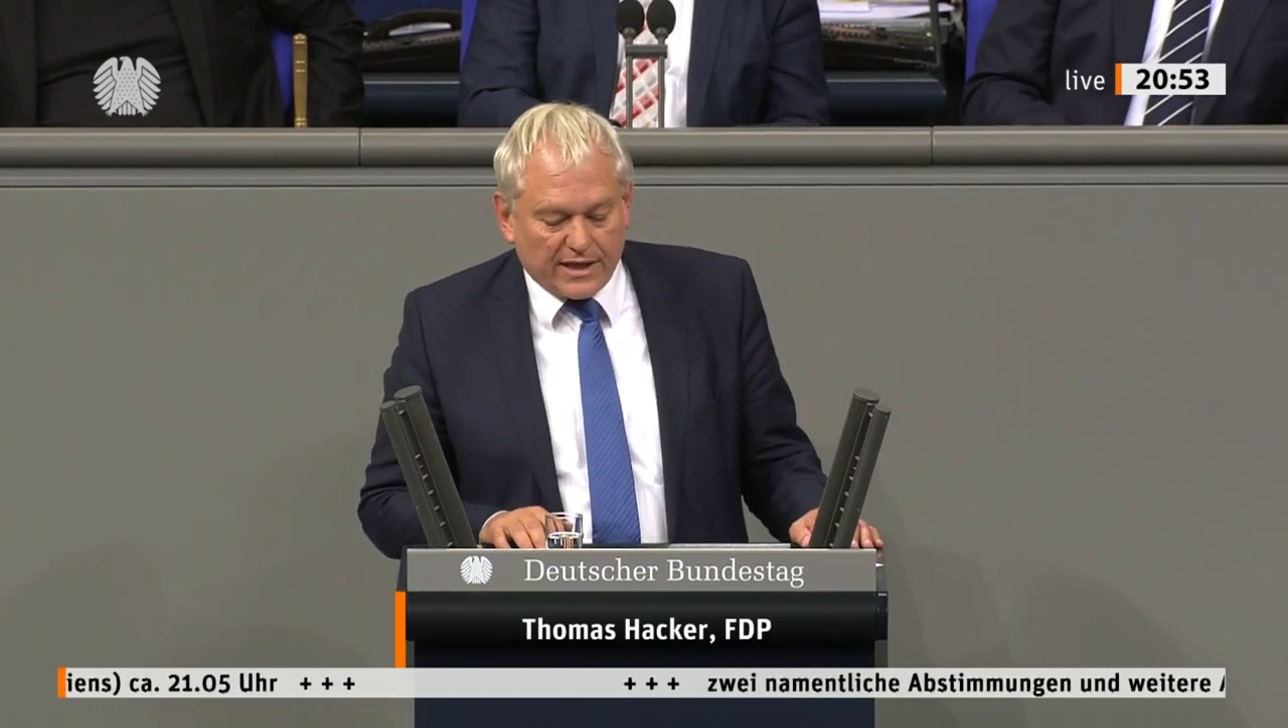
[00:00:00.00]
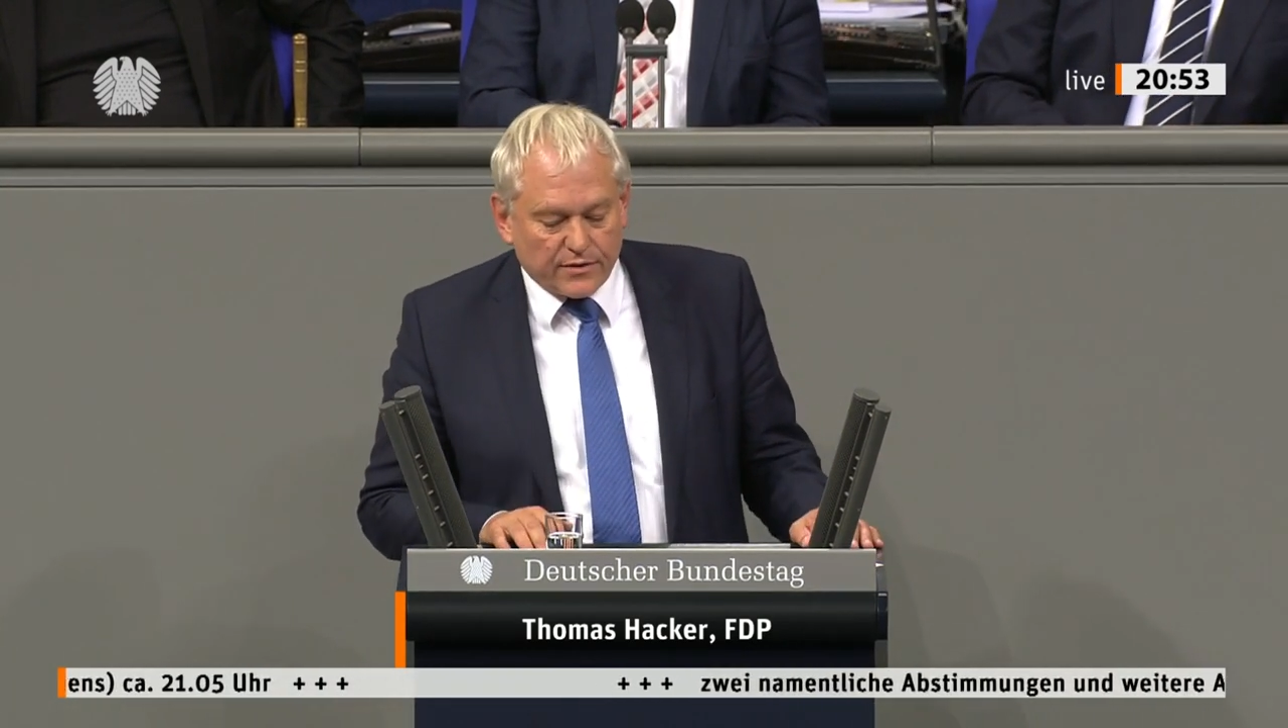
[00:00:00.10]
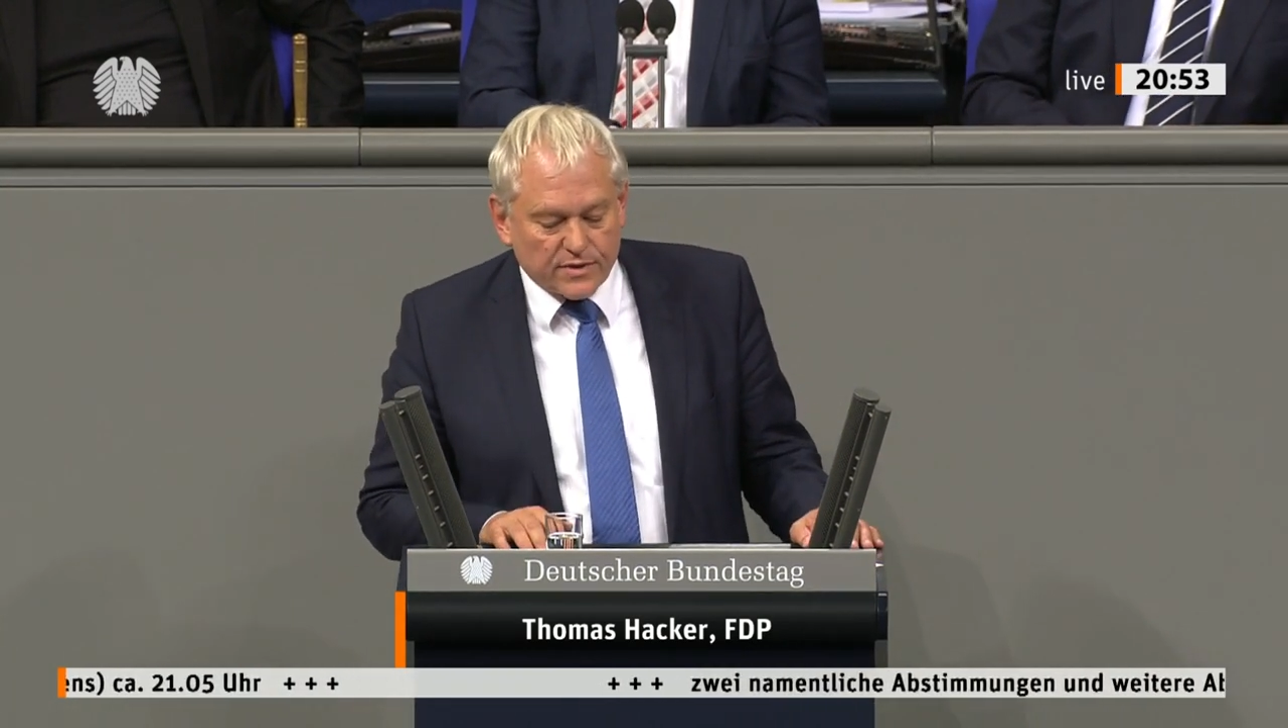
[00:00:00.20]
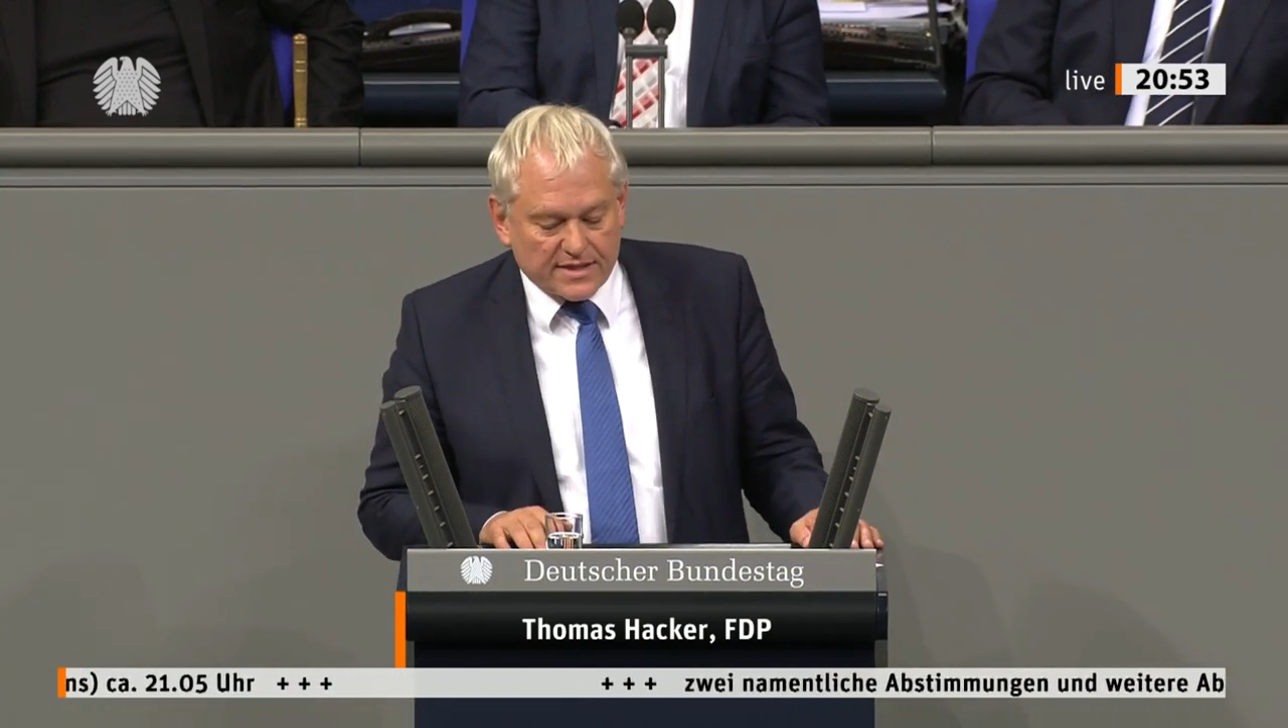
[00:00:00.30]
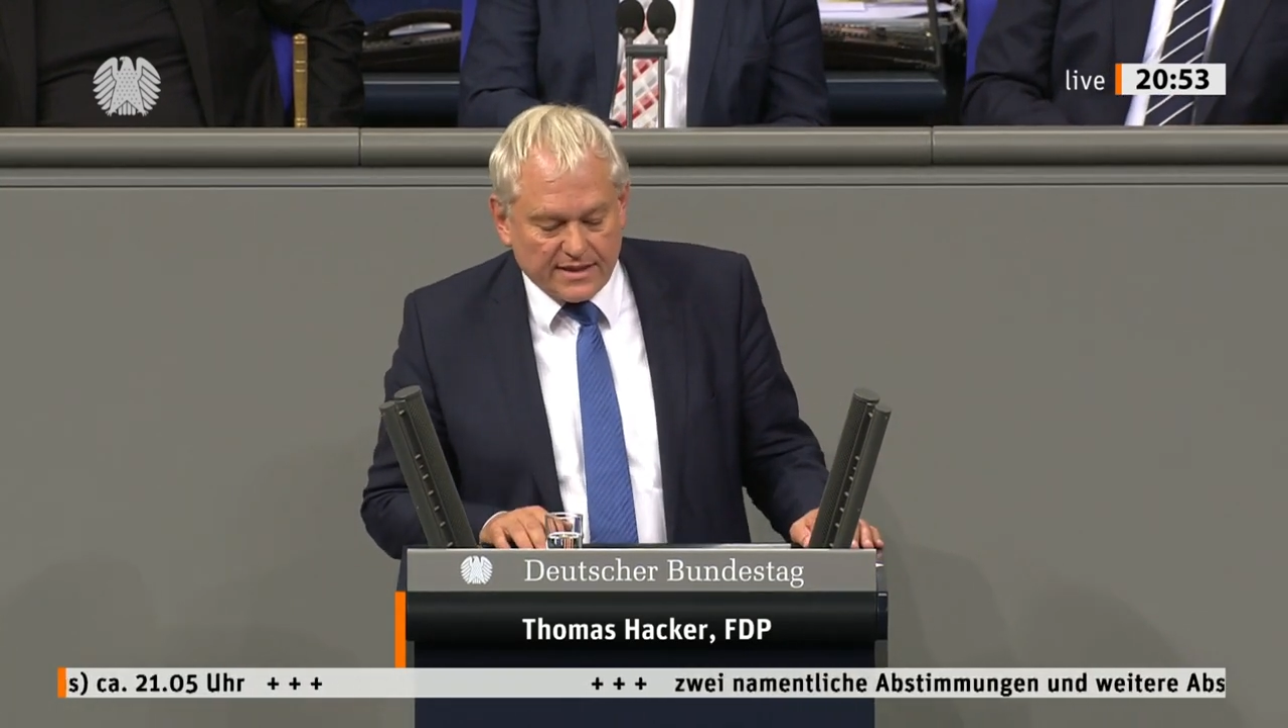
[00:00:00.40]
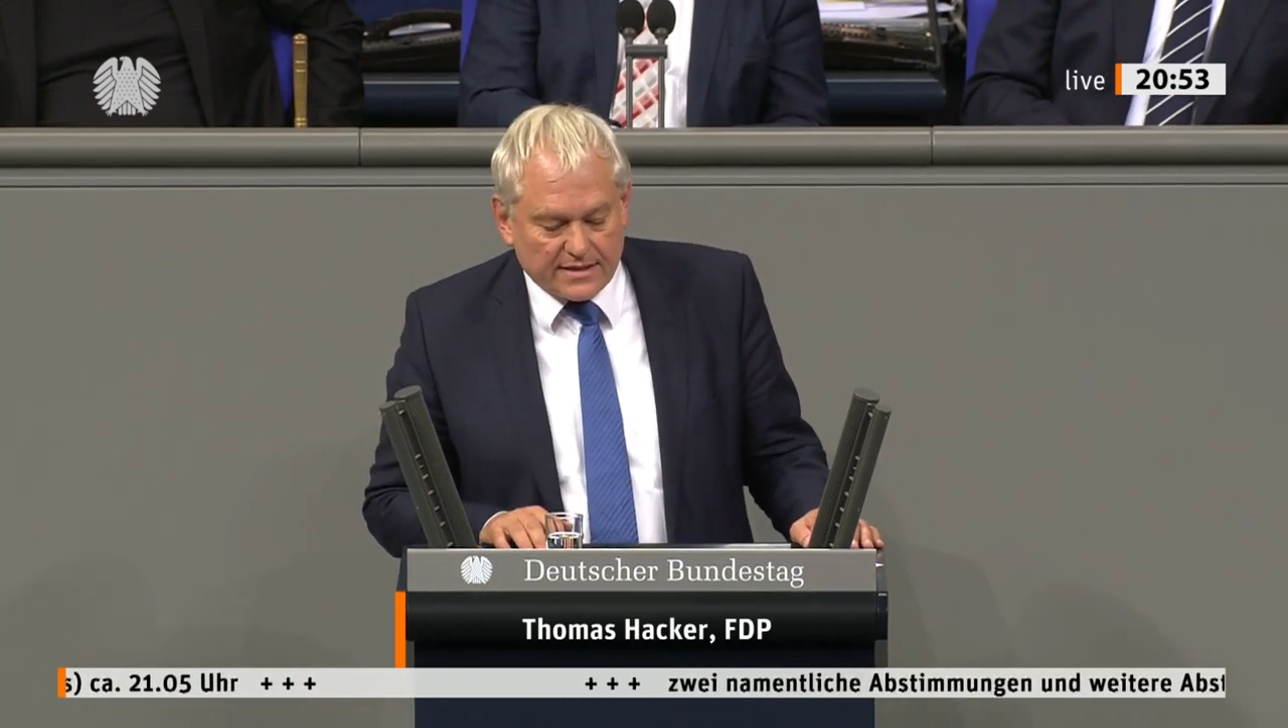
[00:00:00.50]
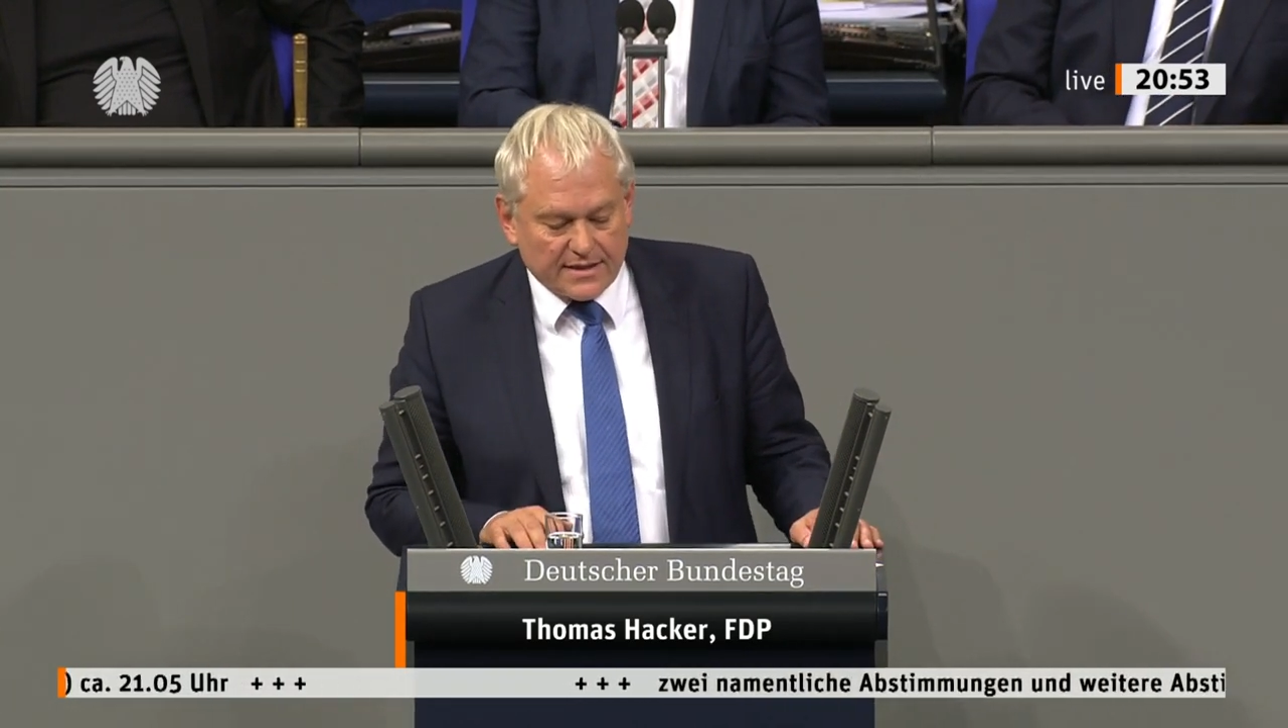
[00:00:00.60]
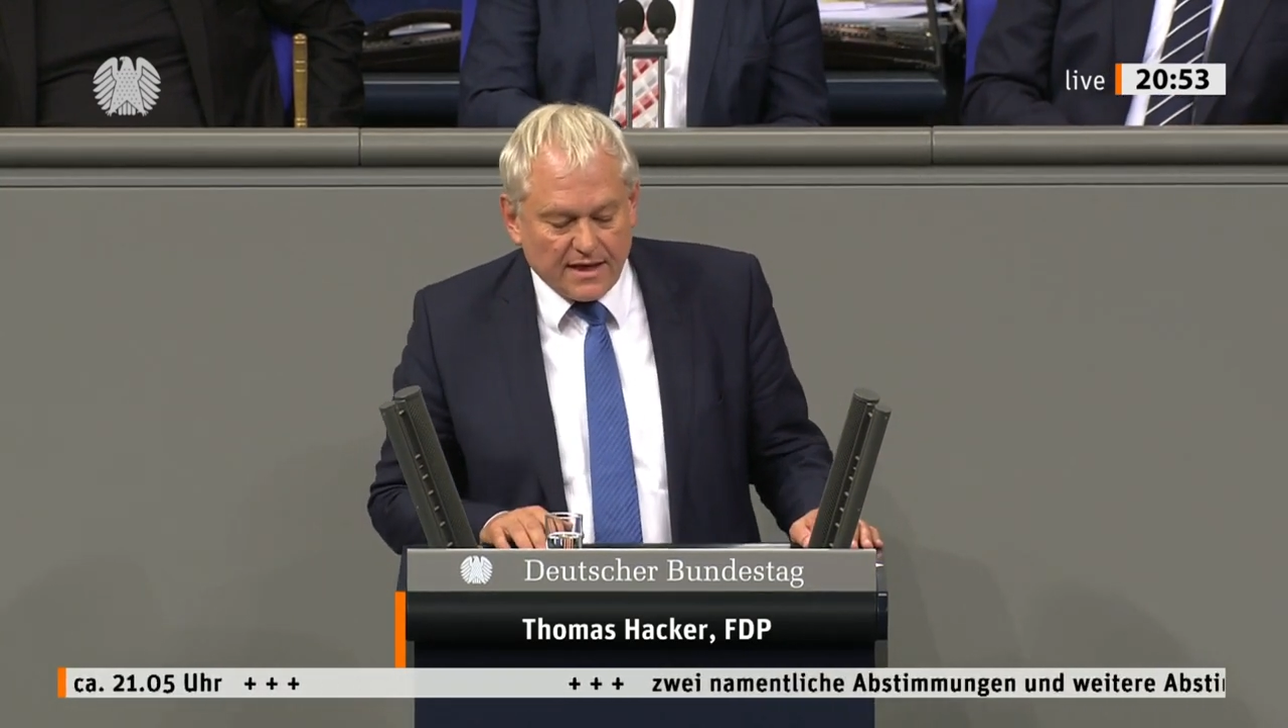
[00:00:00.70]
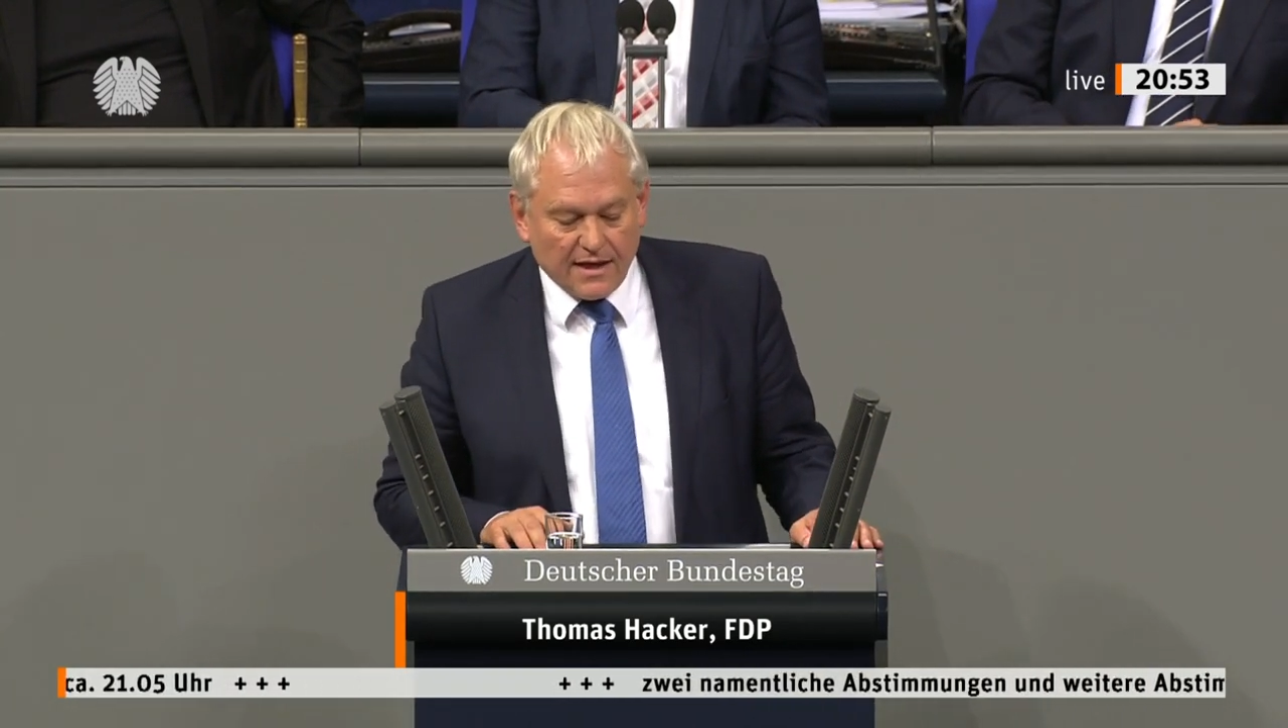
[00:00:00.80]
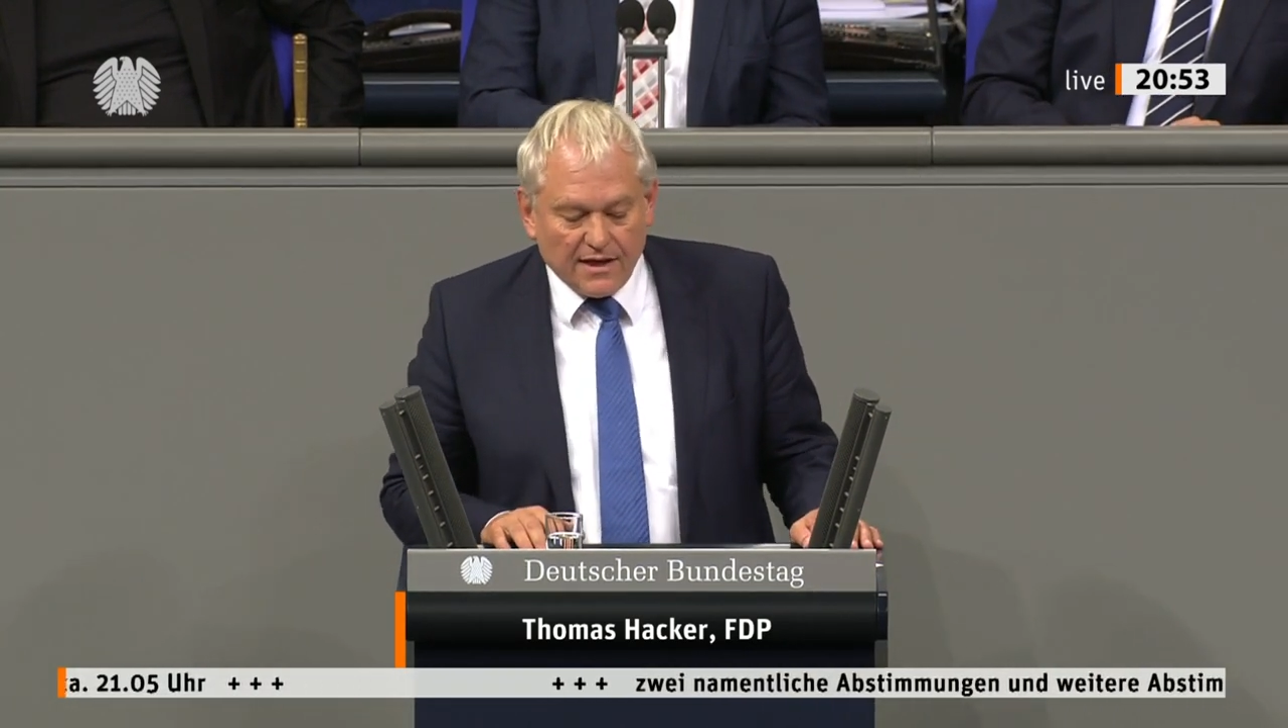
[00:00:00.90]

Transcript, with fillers: der Justiz.